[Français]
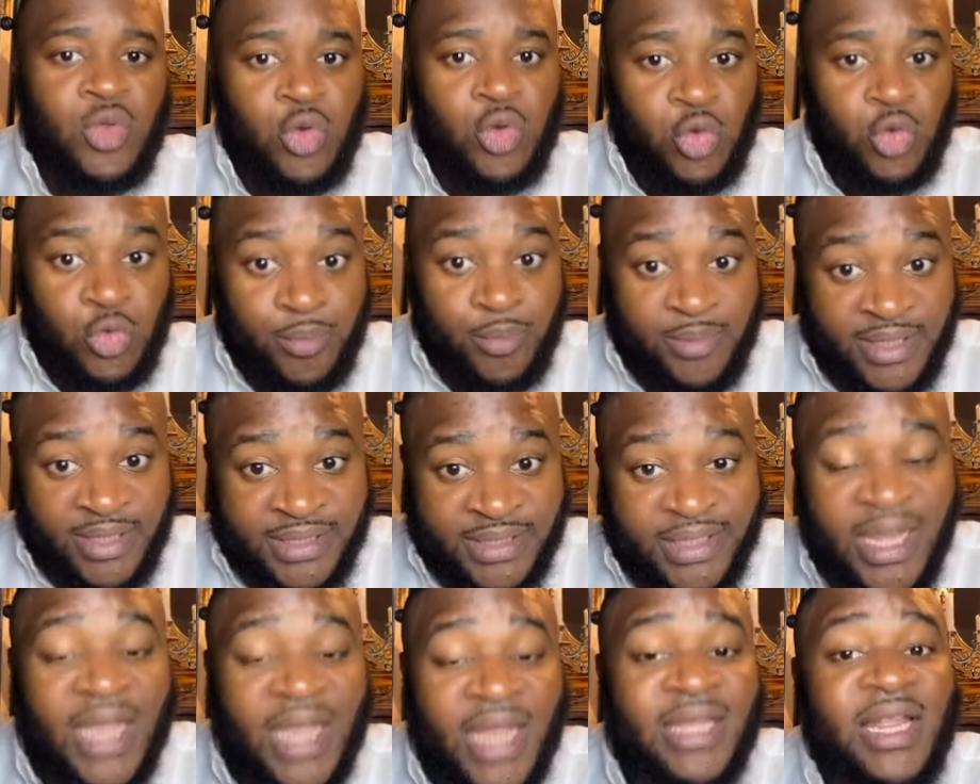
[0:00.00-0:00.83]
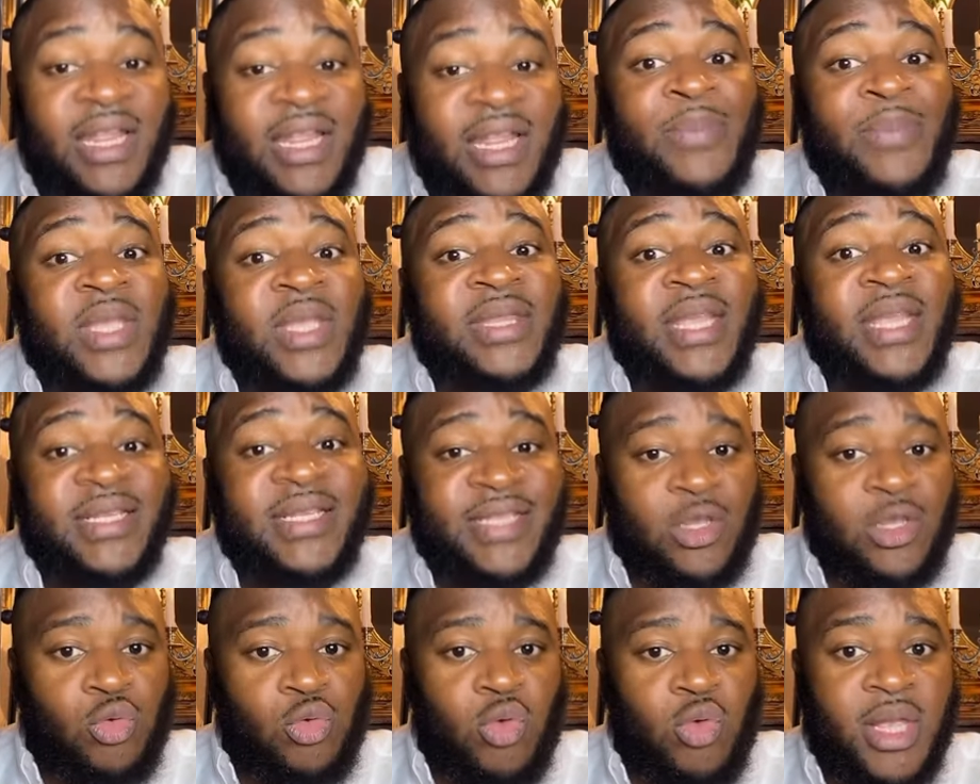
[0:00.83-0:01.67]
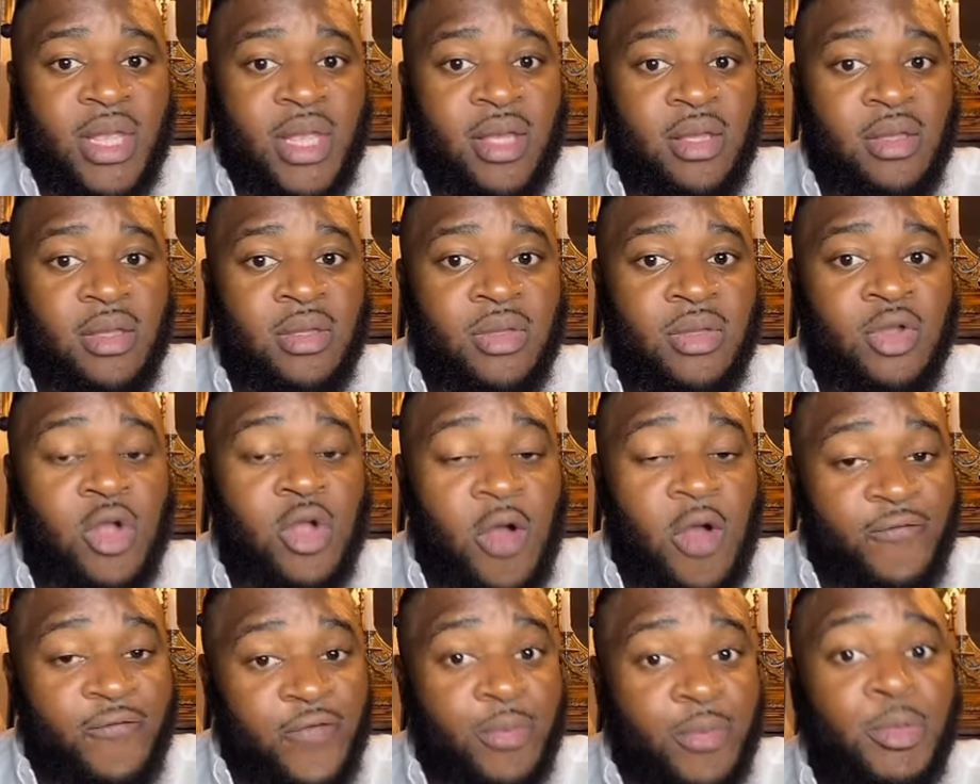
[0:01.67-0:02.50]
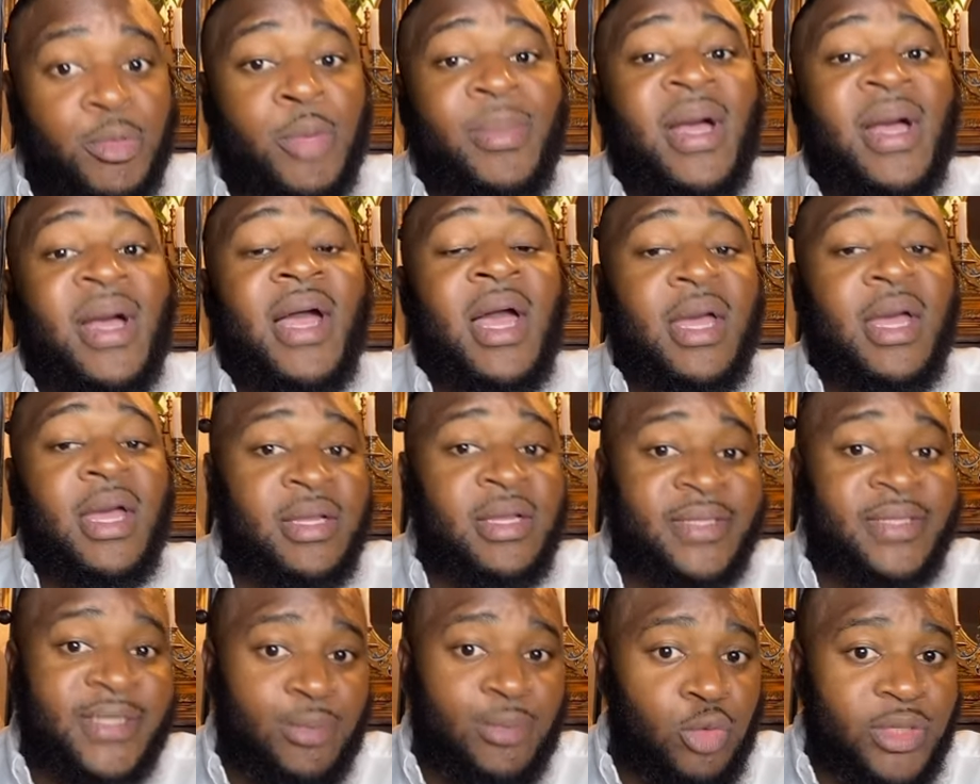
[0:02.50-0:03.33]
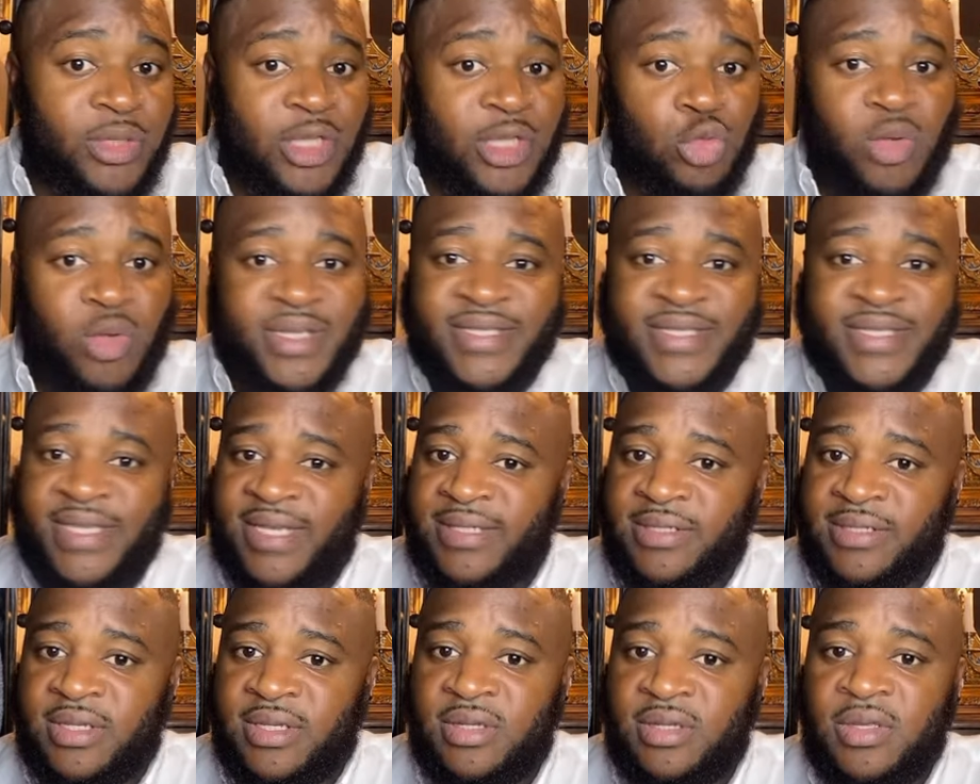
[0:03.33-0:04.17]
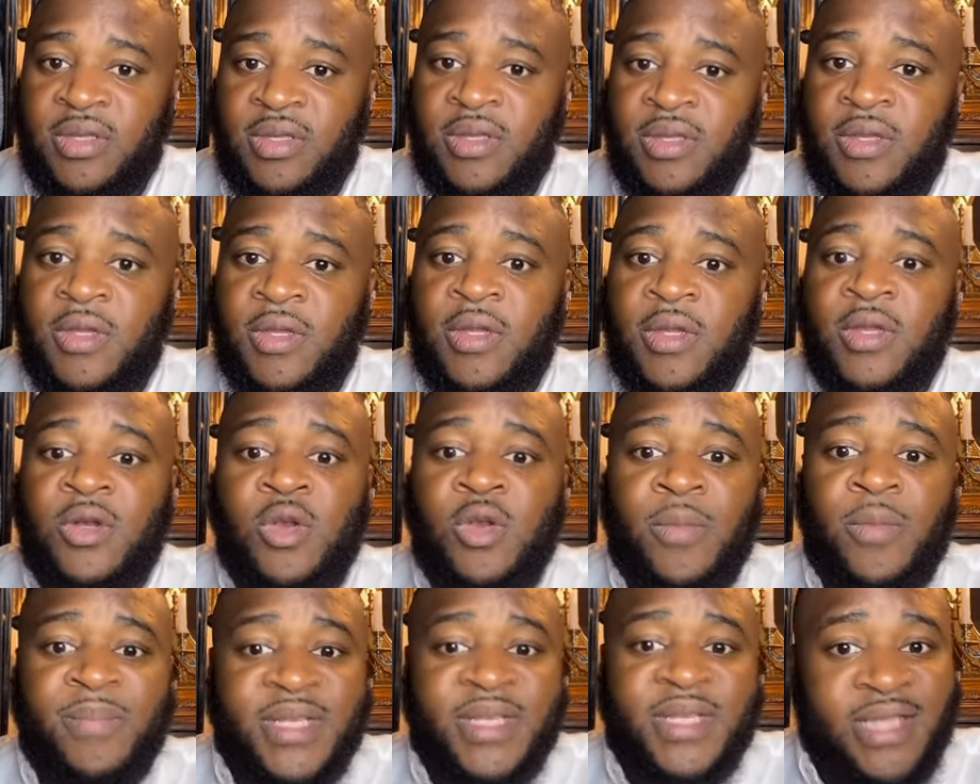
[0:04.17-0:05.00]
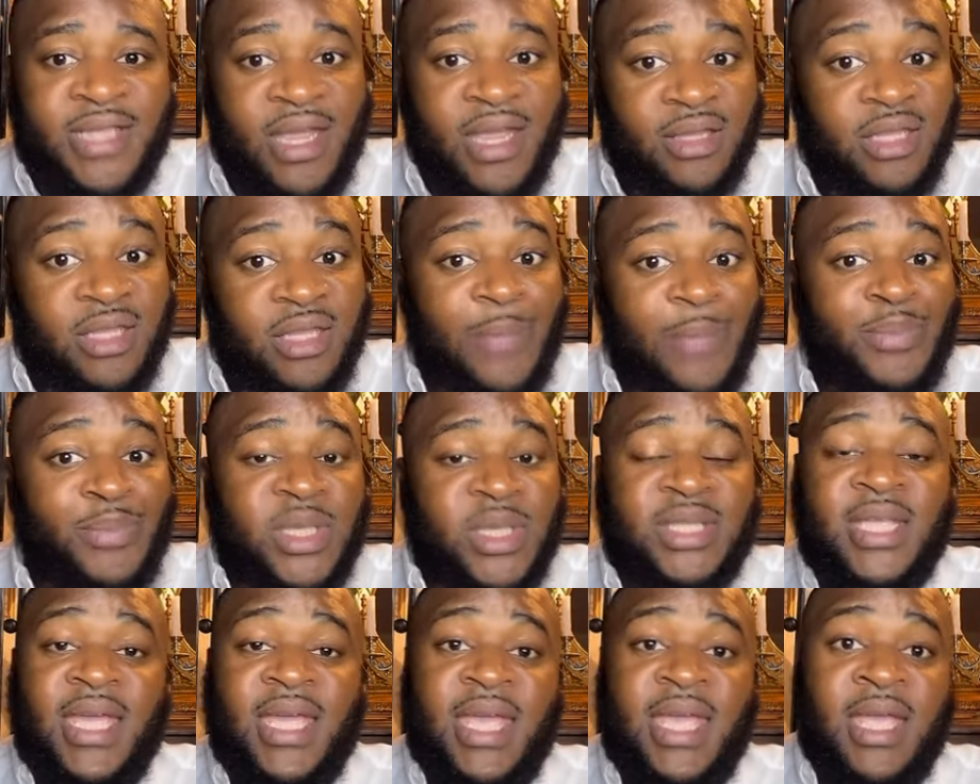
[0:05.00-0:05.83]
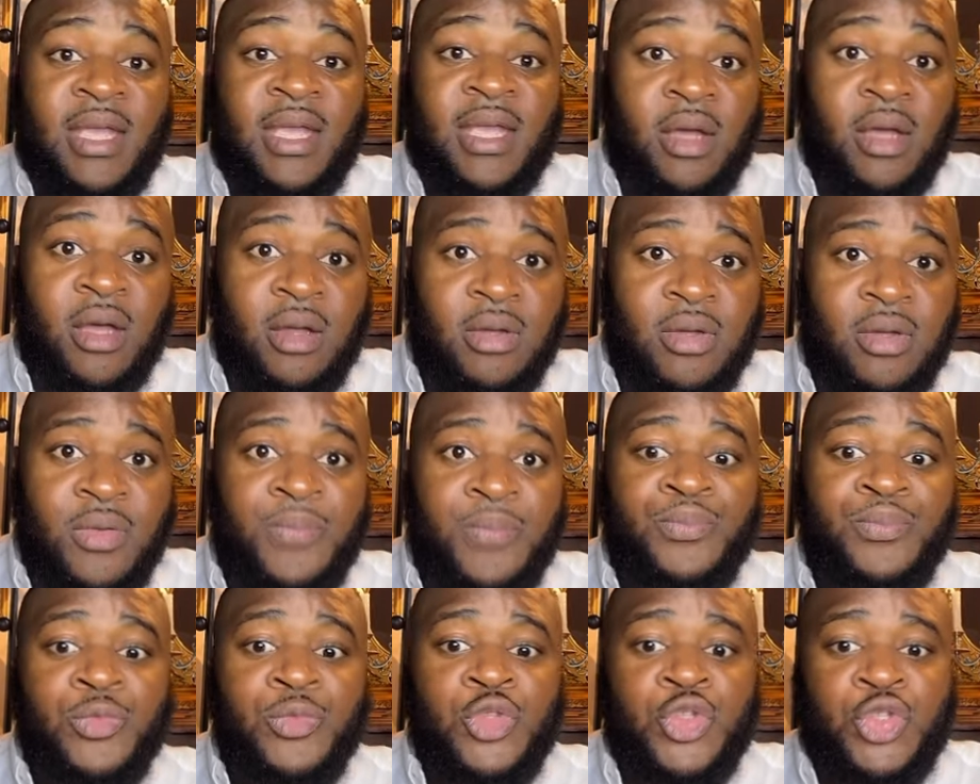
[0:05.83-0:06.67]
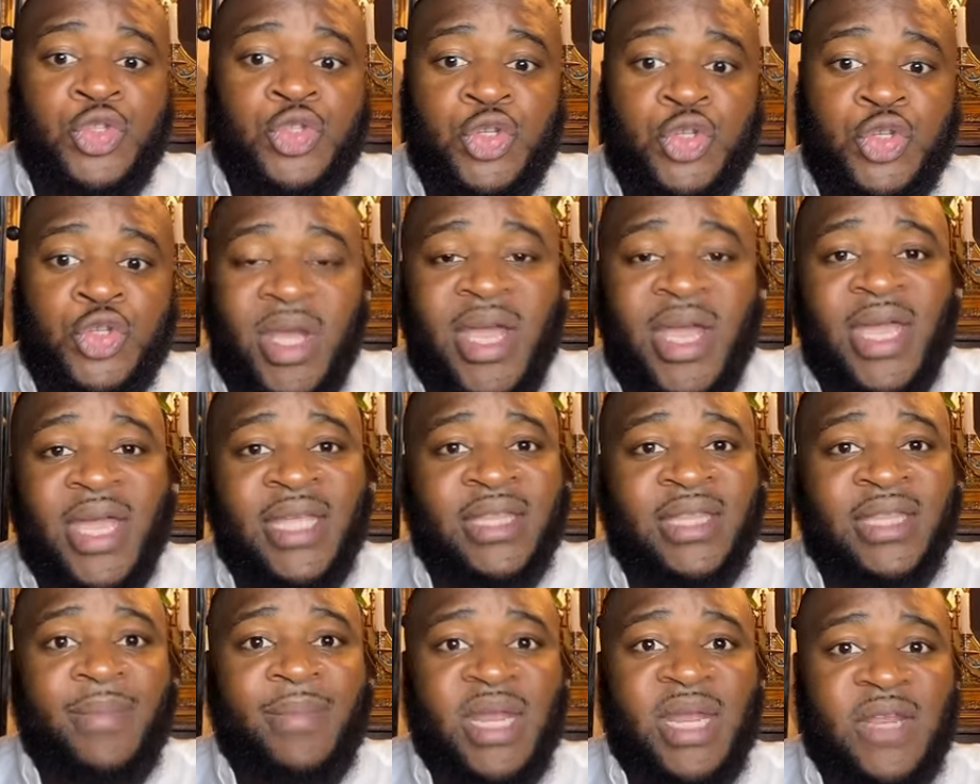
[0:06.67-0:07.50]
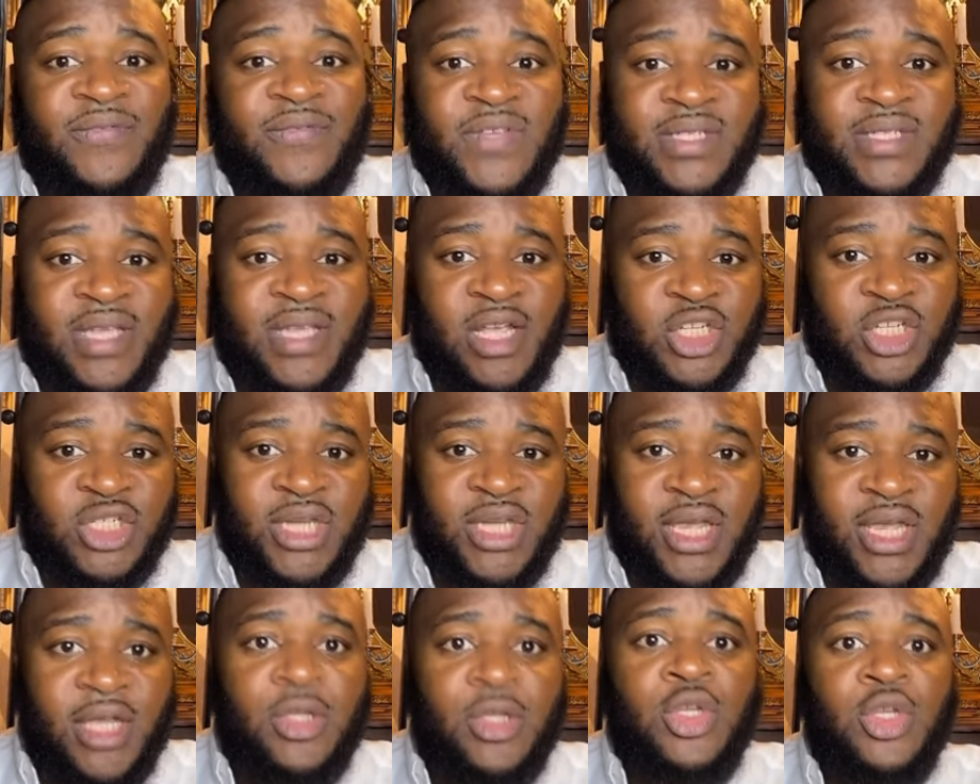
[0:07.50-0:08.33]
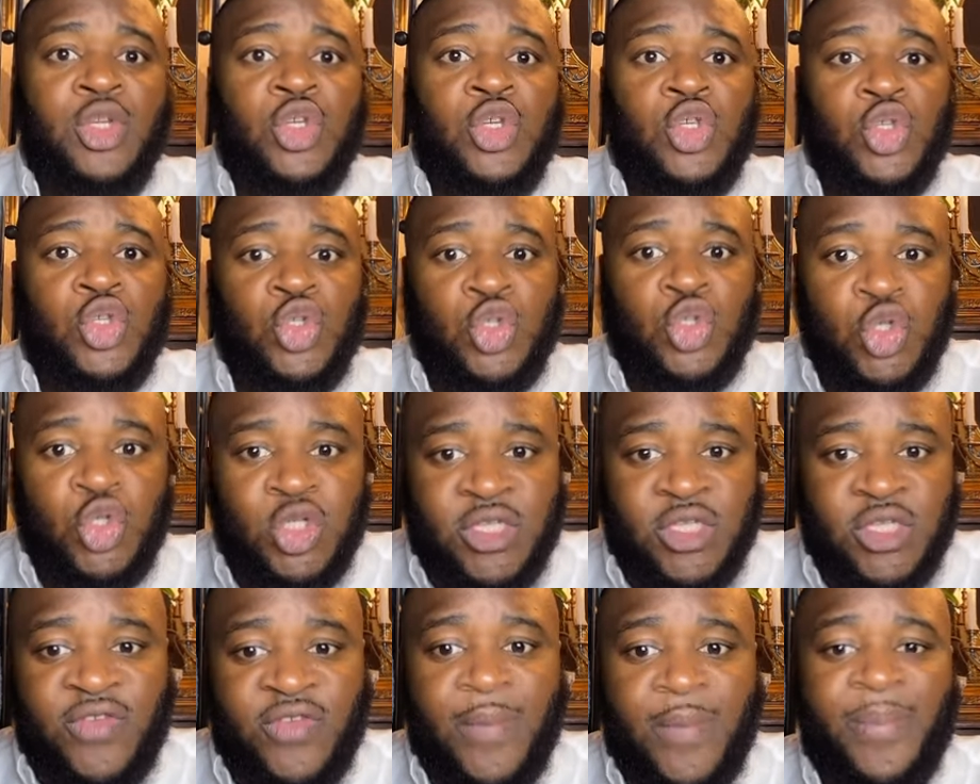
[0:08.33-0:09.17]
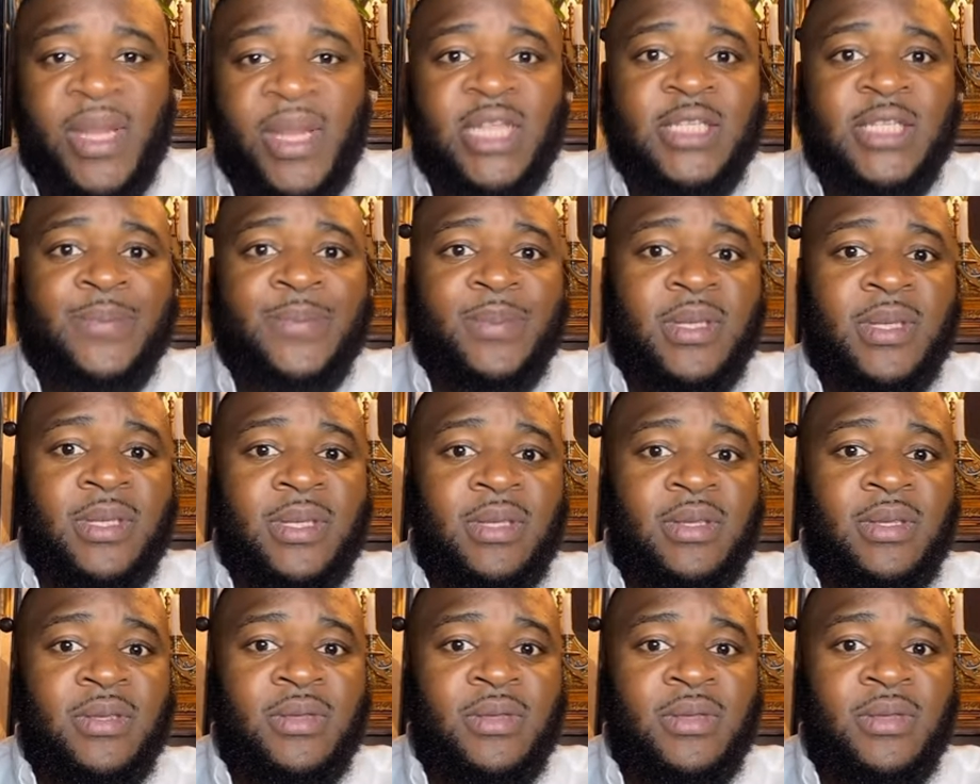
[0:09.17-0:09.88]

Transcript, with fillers: Le mystère de la piété, c'est quoi Conformément à 1 Timothée 3,16, le mystère de la piété est grand. Dieu a été manifesté en chair, justifié par l'Esprit,